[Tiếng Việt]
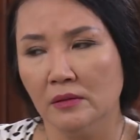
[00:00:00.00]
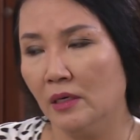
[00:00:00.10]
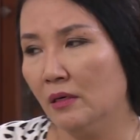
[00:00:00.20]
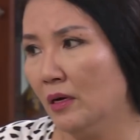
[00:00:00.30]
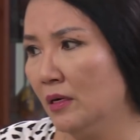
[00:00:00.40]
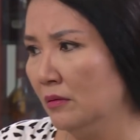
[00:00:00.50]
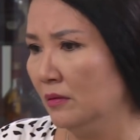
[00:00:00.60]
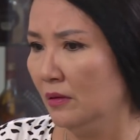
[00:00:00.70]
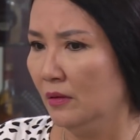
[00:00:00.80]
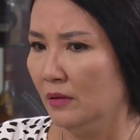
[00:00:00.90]
trời đất ơi
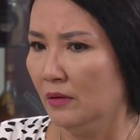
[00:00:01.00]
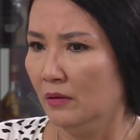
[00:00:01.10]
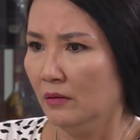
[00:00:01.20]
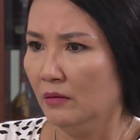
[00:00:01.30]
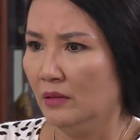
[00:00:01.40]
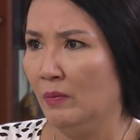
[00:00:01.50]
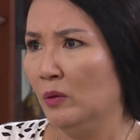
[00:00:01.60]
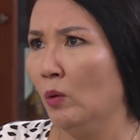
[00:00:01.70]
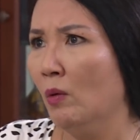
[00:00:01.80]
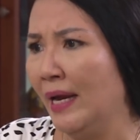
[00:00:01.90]
gì
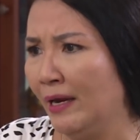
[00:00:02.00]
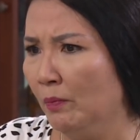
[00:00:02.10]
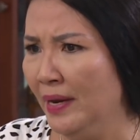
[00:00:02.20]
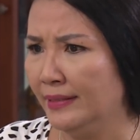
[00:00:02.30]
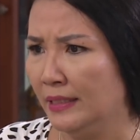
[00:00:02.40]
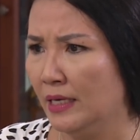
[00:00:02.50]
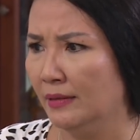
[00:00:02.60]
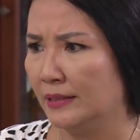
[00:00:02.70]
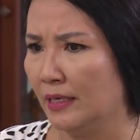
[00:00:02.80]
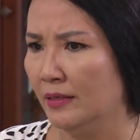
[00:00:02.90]
mà tôi không hay không biết gì hết
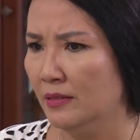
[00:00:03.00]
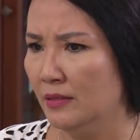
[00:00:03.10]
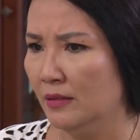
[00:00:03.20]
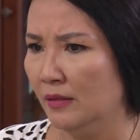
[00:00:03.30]
trơn vậy trời